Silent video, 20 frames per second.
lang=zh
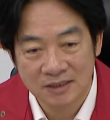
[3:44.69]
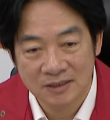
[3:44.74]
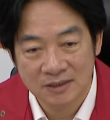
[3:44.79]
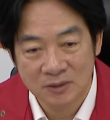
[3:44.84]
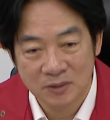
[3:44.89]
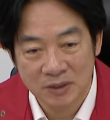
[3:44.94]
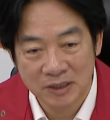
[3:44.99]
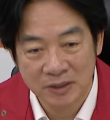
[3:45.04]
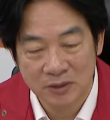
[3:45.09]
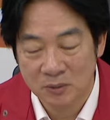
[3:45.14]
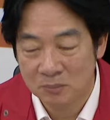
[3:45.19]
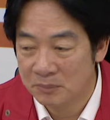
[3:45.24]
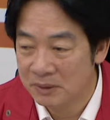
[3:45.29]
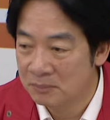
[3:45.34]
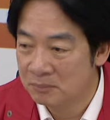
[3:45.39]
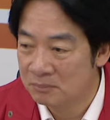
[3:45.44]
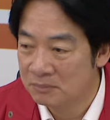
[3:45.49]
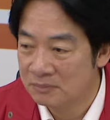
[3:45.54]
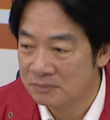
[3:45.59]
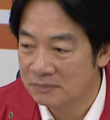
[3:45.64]
所以我
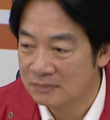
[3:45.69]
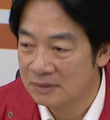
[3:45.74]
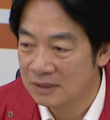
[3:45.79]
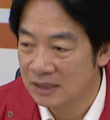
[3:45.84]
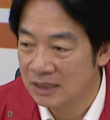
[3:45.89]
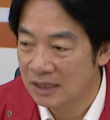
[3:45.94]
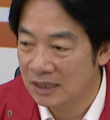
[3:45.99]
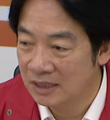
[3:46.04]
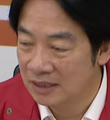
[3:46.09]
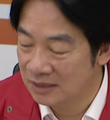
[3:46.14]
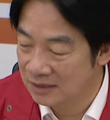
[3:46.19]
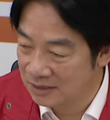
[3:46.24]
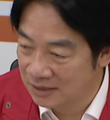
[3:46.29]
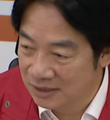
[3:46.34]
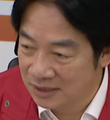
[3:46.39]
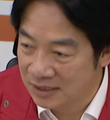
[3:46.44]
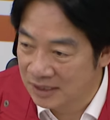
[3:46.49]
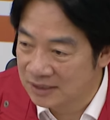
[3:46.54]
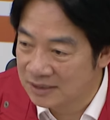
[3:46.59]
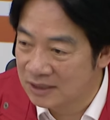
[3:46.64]
们一
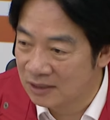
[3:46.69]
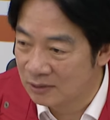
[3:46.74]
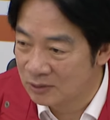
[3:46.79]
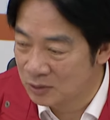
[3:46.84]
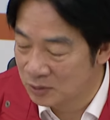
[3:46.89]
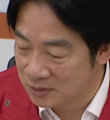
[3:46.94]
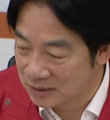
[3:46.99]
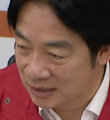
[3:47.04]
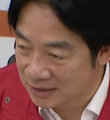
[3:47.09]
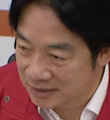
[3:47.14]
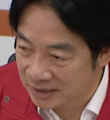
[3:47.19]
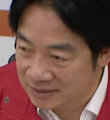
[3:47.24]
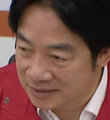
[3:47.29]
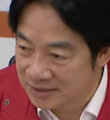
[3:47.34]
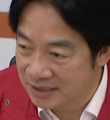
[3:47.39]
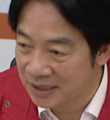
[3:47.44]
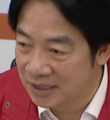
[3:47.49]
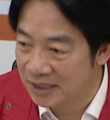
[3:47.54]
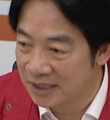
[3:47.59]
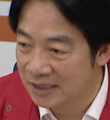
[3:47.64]
年到头常常
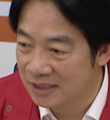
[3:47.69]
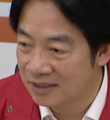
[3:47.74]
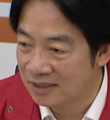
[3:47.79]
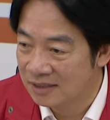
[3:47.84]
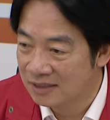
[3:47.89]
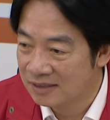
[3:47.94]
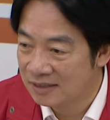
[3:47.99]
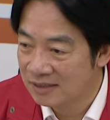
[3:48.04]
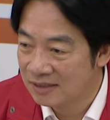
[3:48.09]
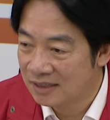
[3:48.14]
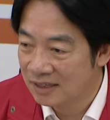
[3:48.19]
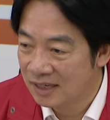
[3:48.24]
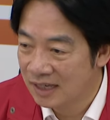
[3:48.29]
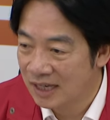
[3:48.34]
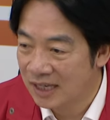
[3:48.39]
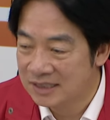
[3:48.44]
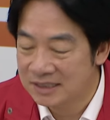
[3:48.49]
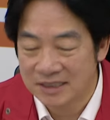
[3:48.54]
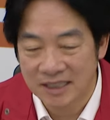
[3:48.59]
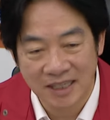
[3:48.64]
经历
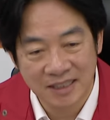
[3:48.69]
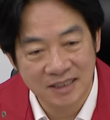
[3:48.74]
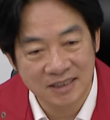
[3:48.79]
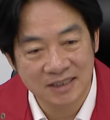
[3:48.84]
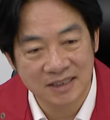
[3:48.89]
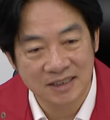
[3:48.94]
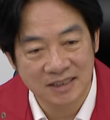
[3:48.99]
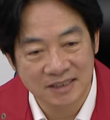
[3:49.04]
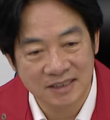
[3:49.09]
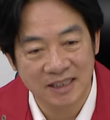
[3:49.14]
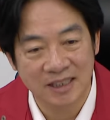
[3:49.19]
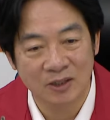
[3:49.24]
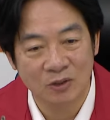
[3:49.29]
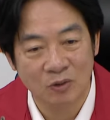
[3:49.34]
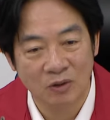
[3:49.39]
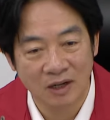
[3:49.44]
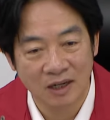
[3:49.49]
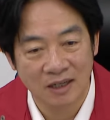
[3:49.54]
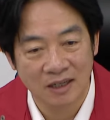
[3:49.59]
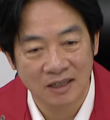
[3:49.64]
旱灾的这个情
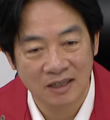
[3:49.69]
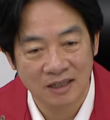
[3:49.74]
况，